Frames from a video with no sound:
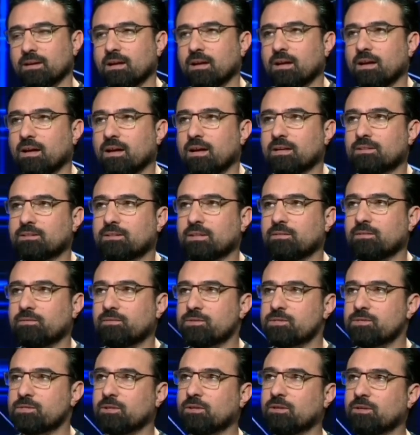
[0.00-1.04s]

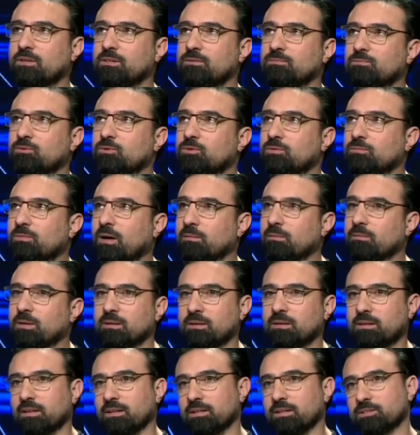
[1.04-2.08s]
التلفزيون مو
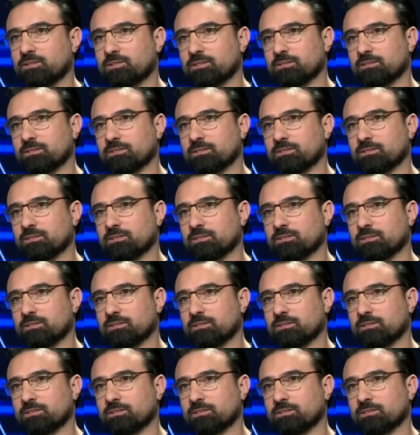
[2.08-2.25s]
معمل ثلج